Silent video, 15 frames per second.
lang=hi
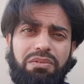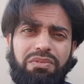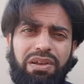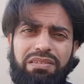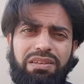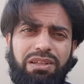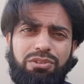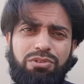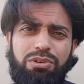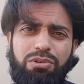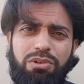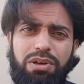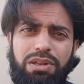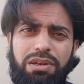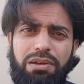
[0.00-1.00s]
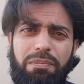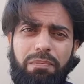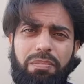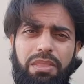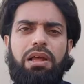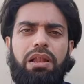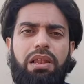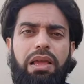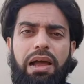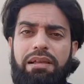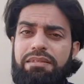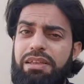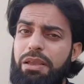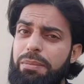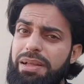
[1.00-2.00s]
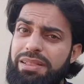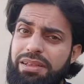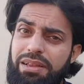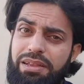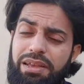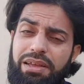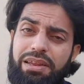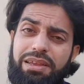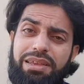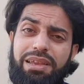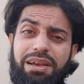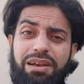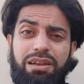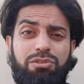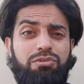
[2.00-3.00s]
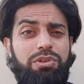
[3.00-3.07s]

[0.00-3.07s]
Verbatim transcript: फैसला तो नहीं होगा ना लिहाजा ये बात क्लियर है कि अगर